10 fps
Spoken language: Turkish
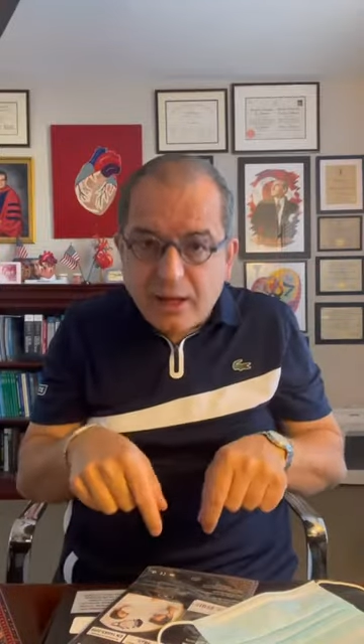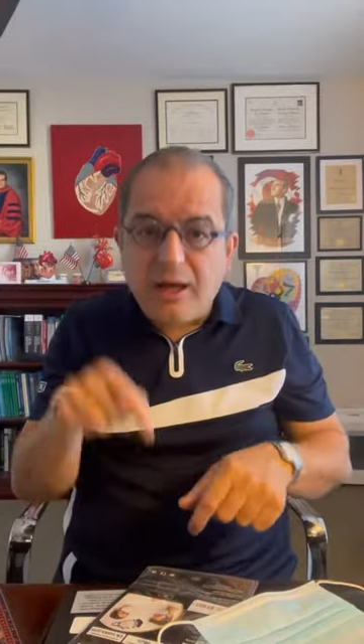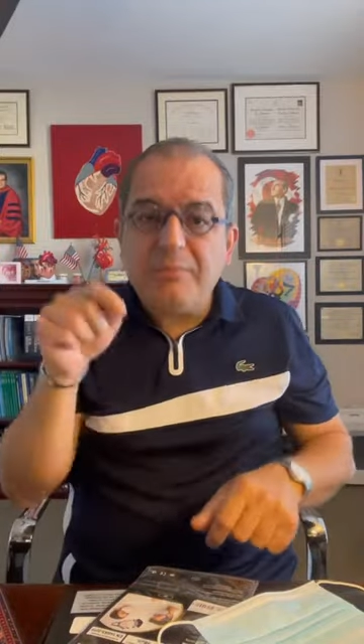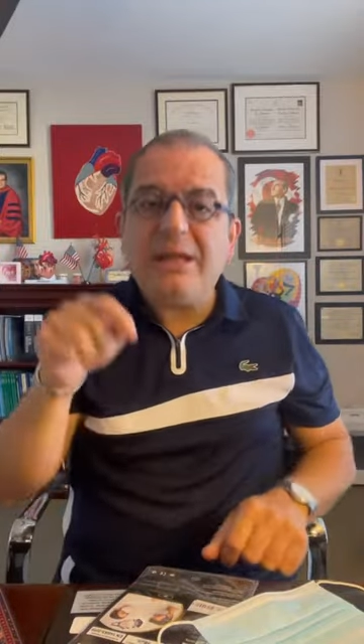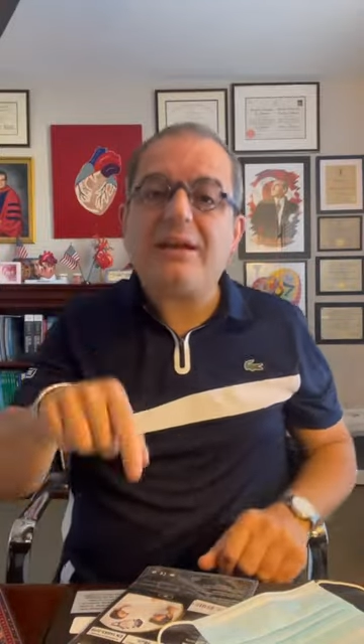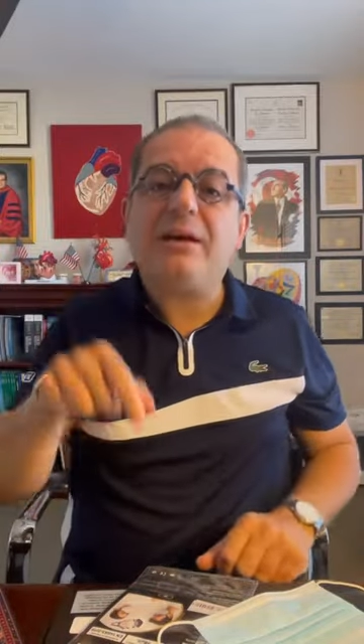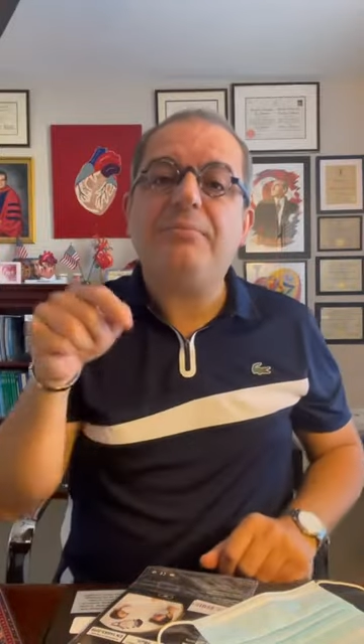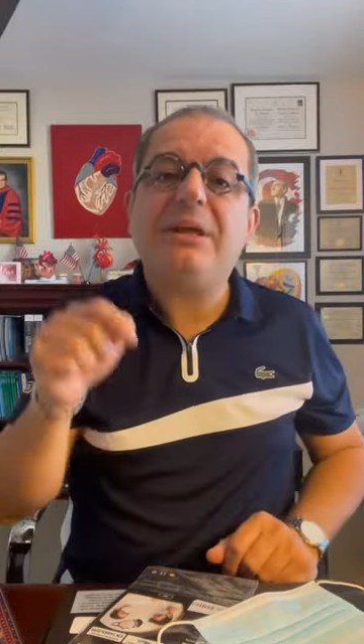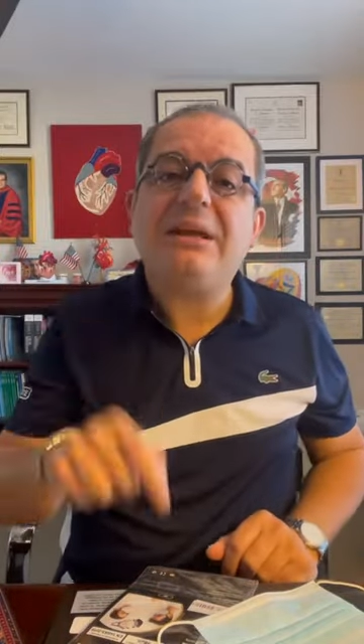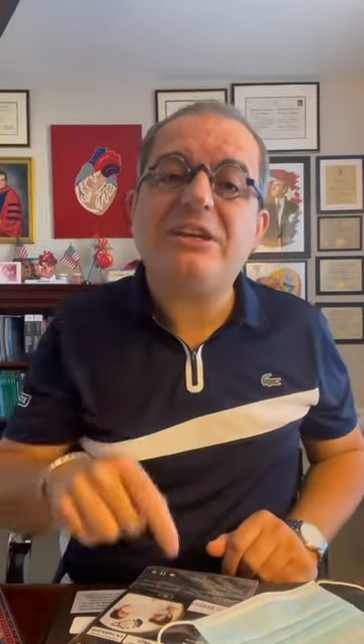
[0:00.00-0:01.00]

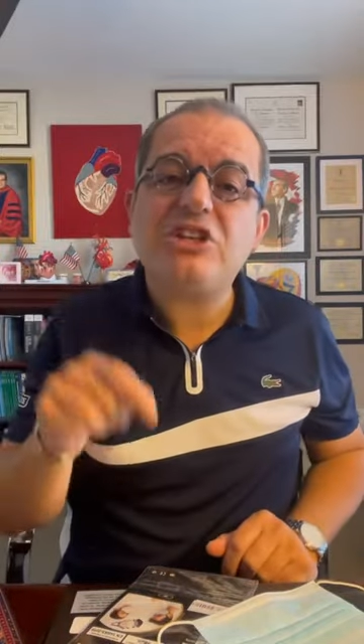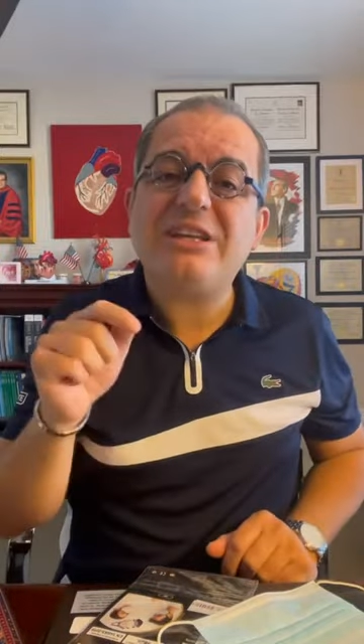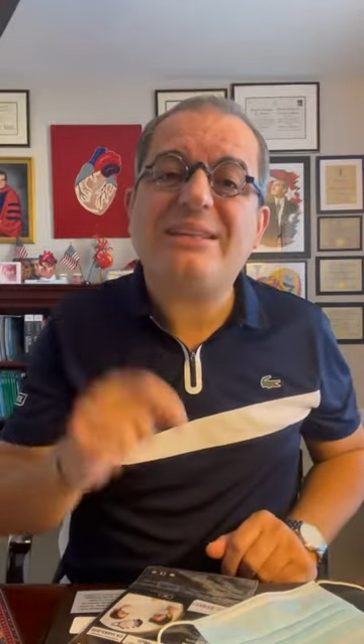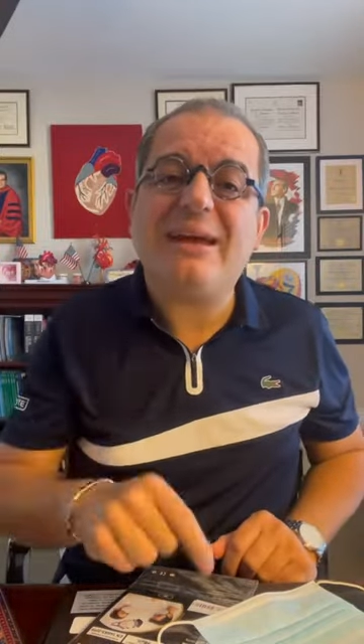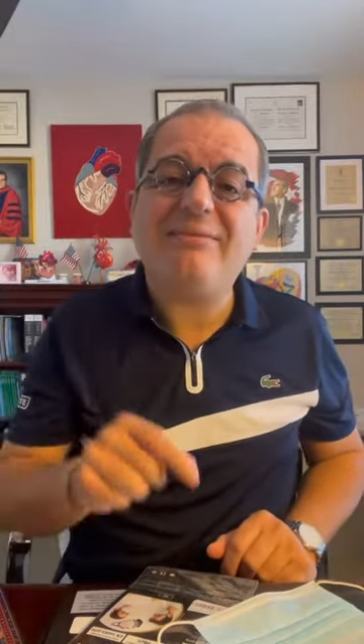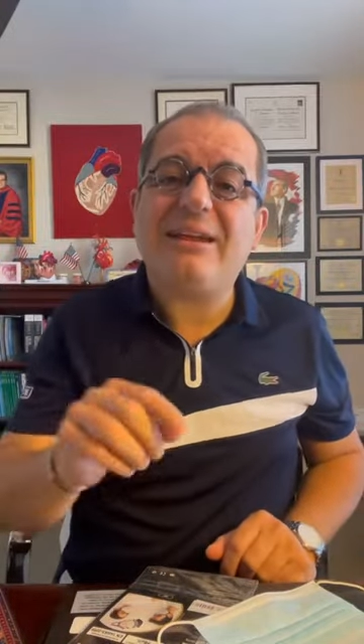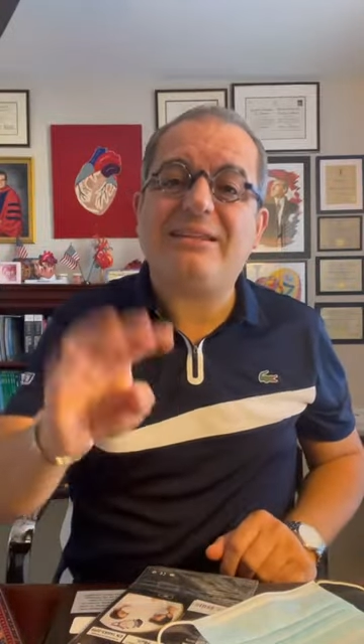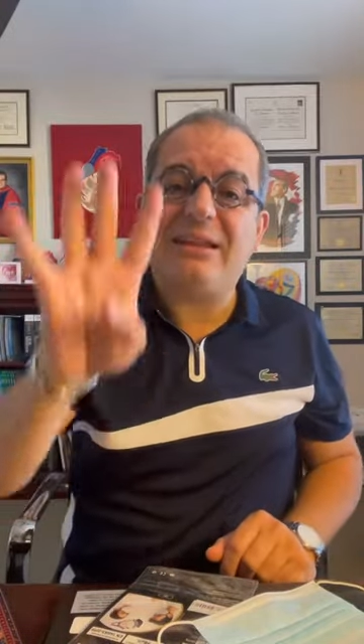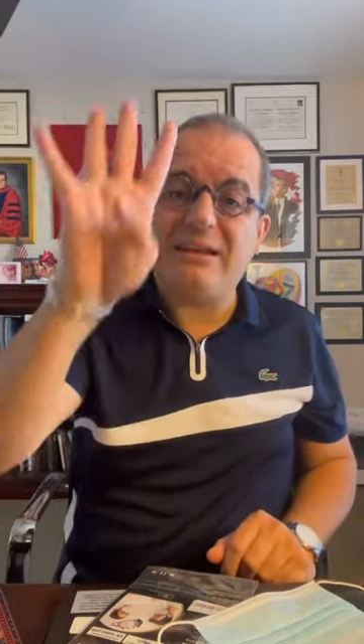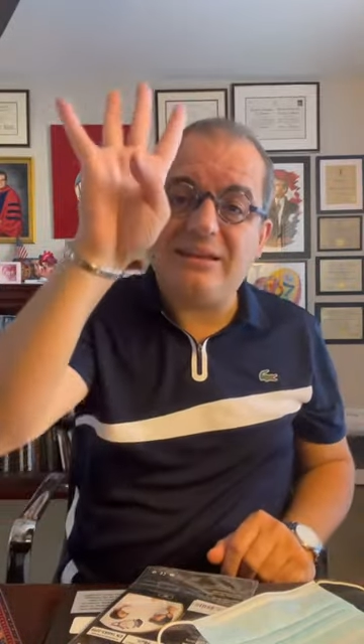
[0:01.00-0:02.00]
Amerika Birleşik
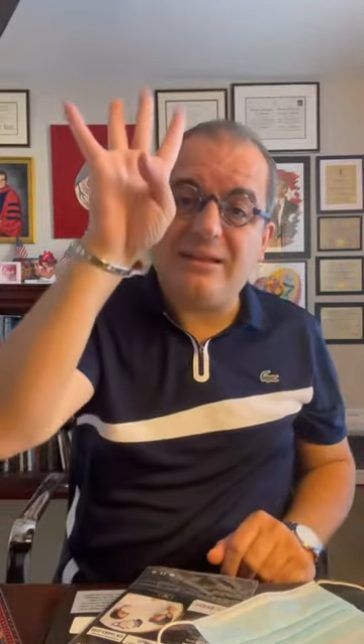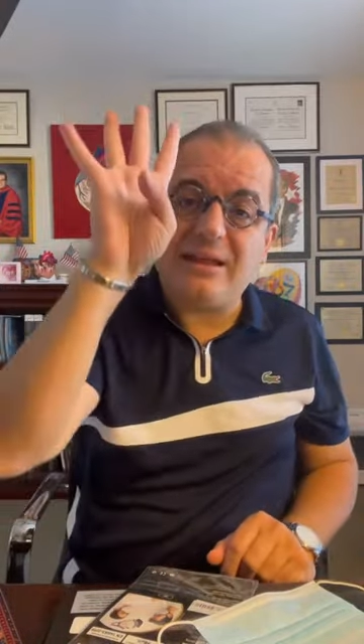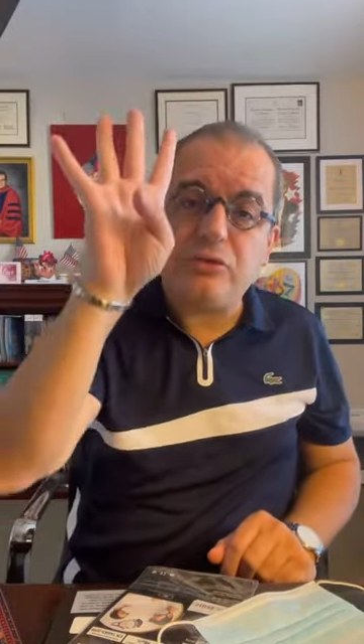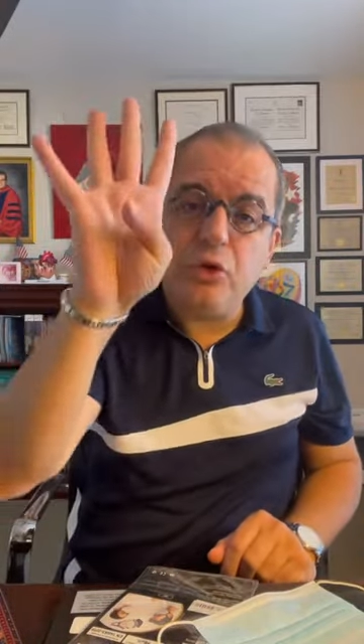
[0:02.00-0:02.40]
Devletleri'nde